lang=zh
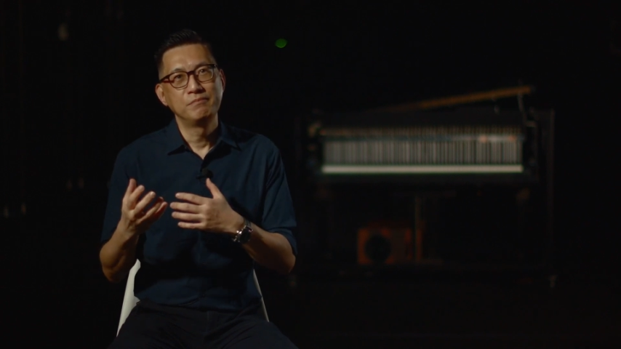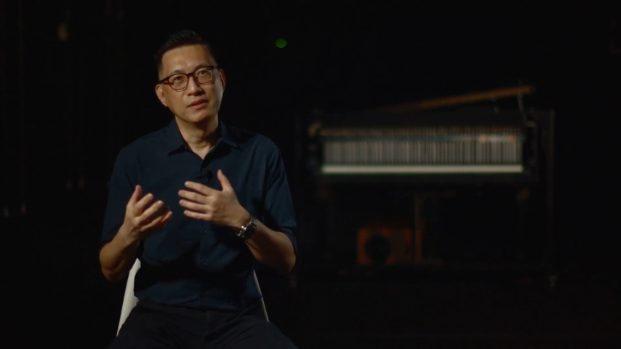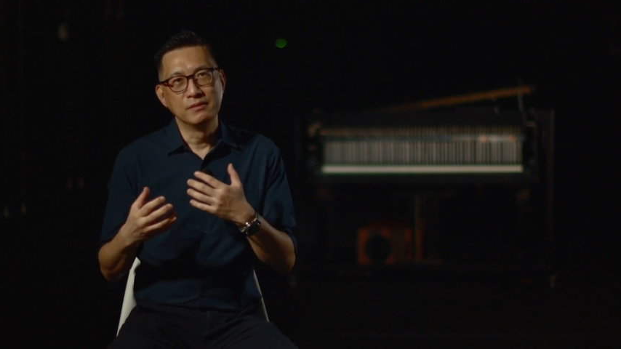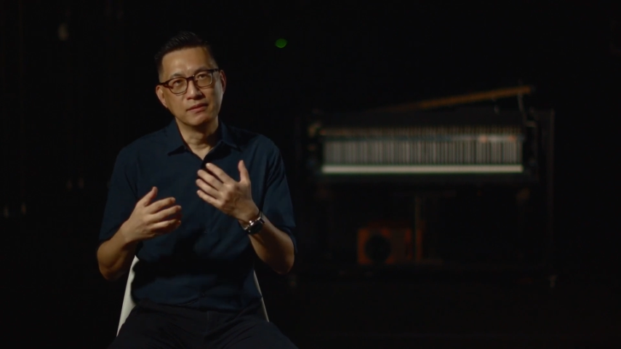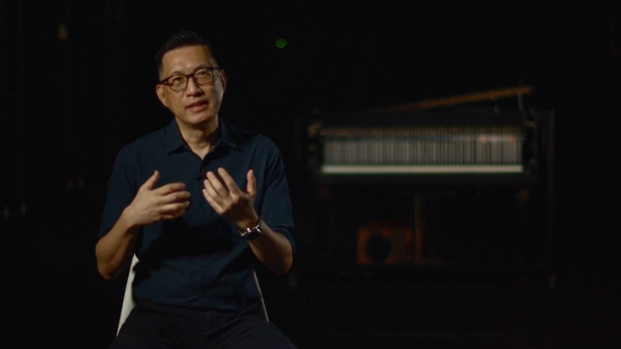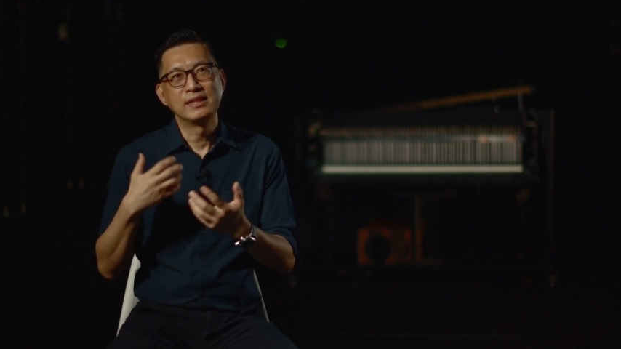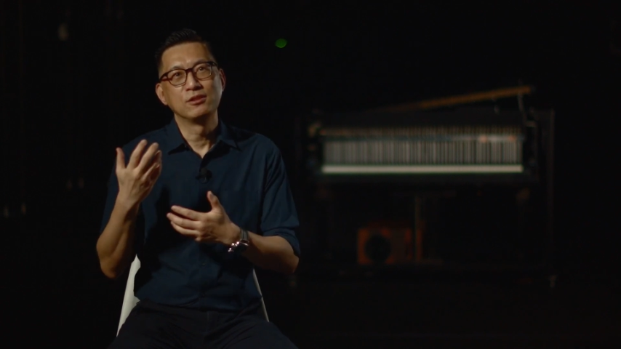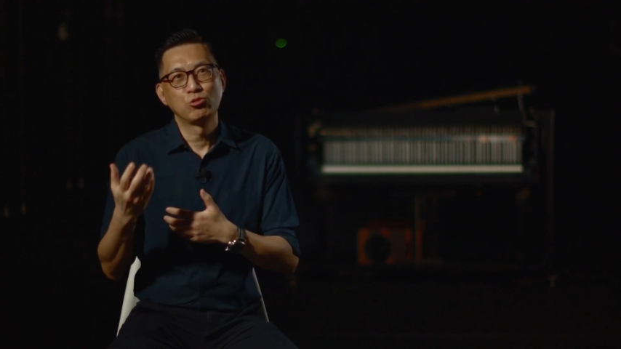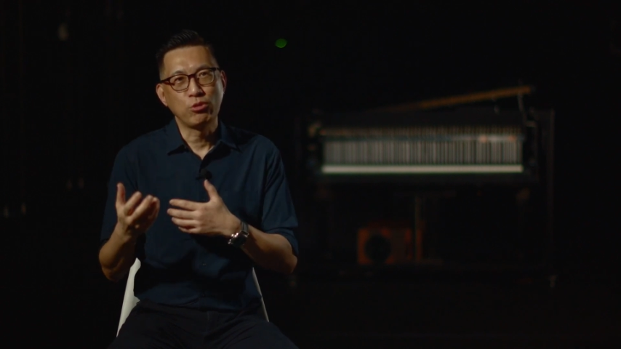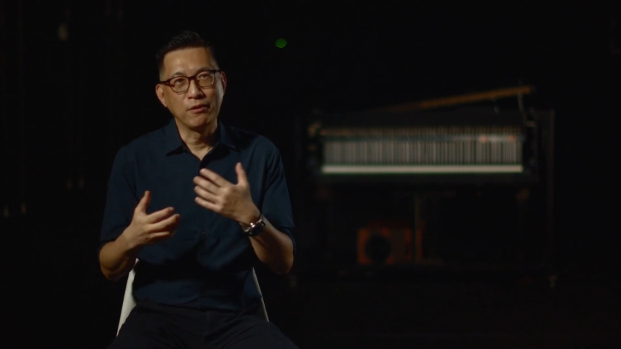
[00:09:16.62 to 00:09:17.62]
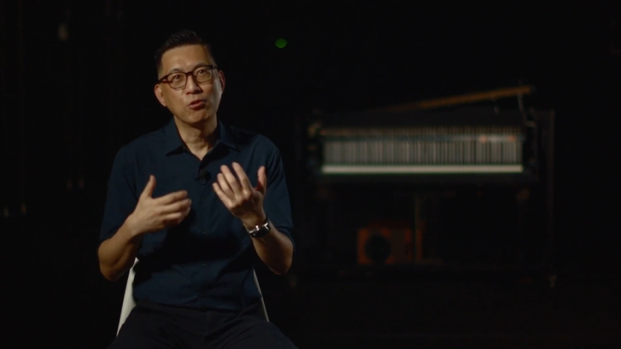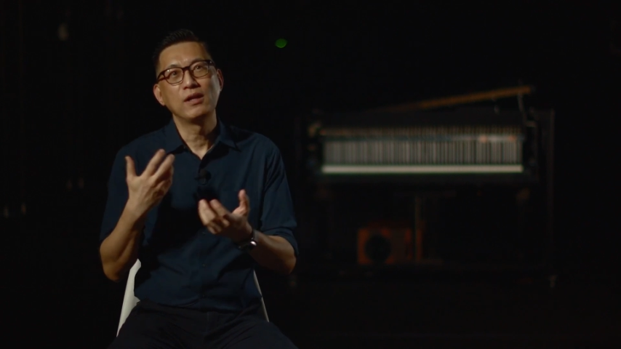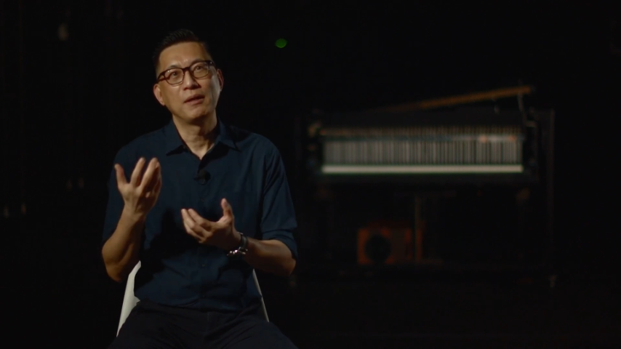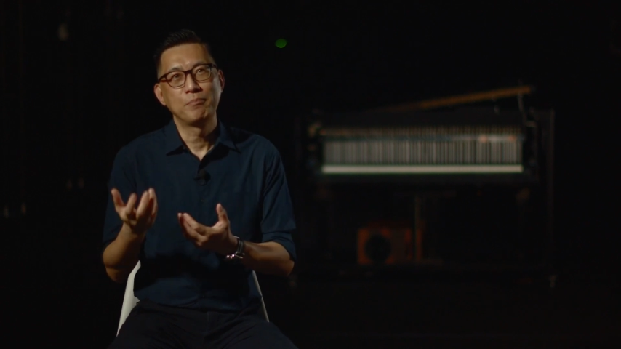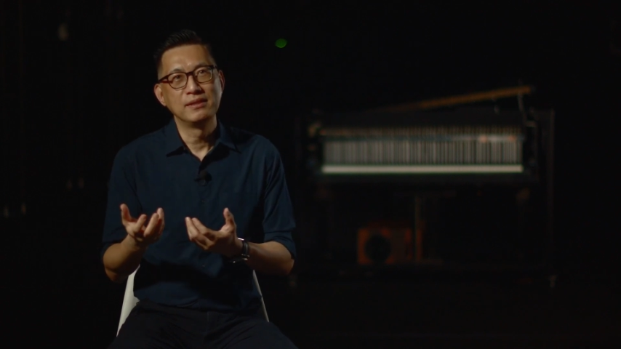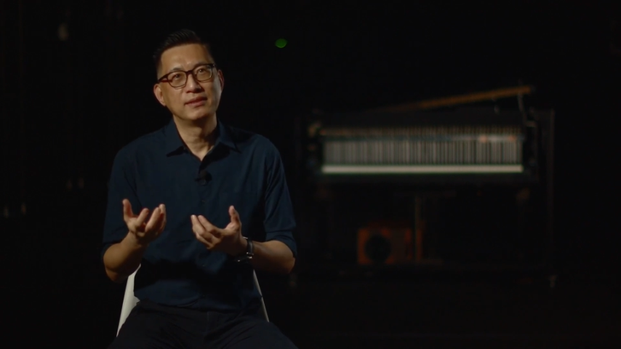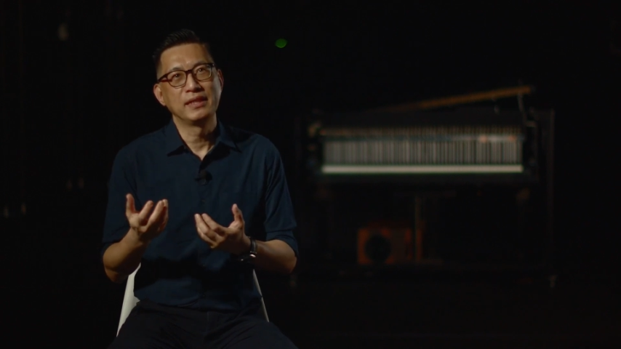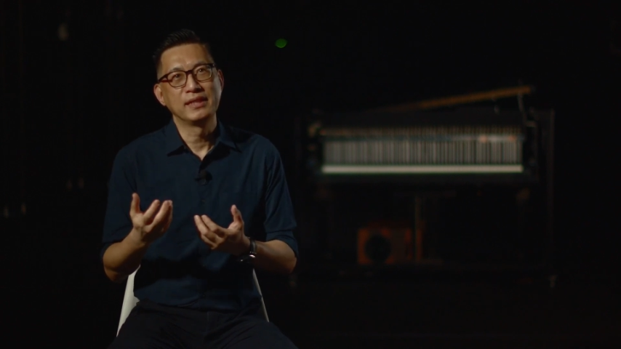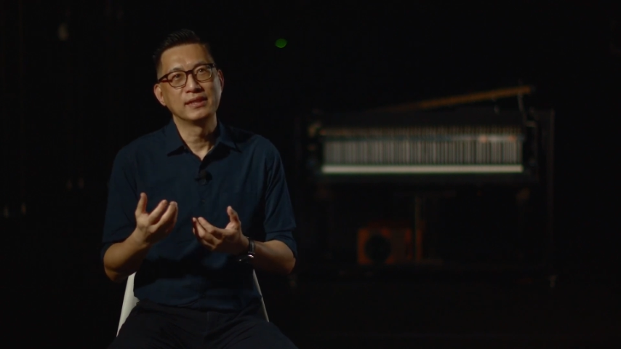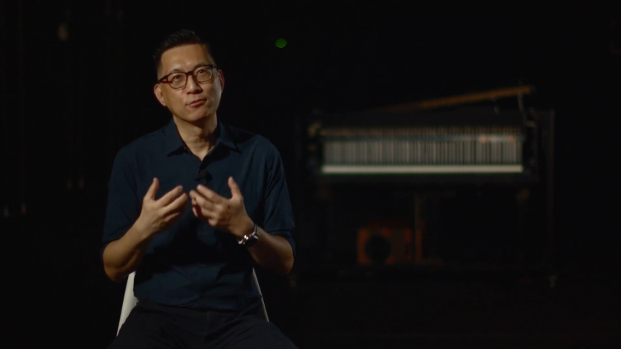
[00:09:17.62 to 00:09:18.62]
呃一个转化变成
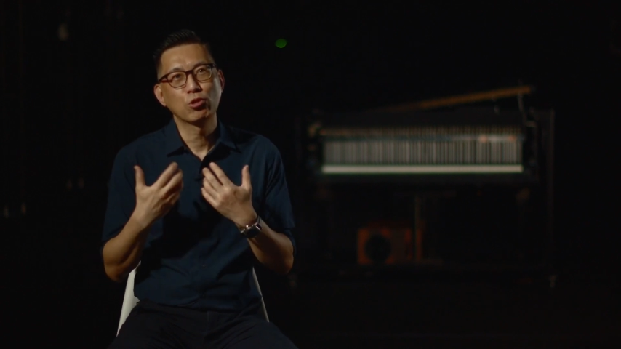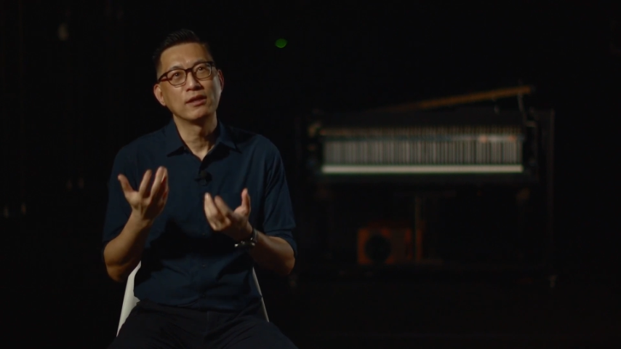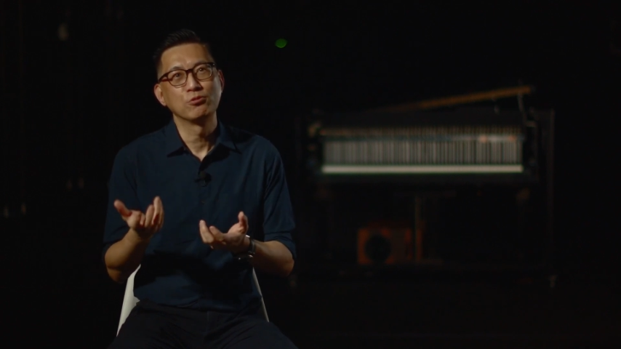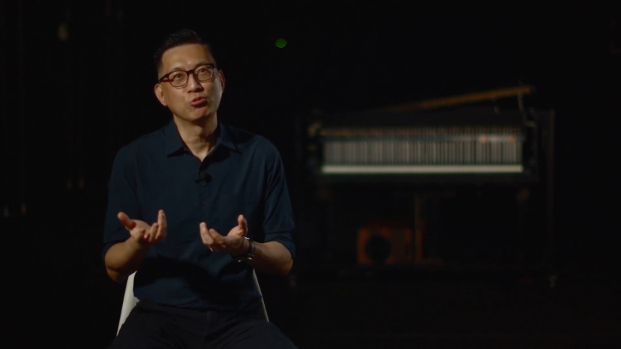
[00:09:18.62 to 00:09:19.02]
一个创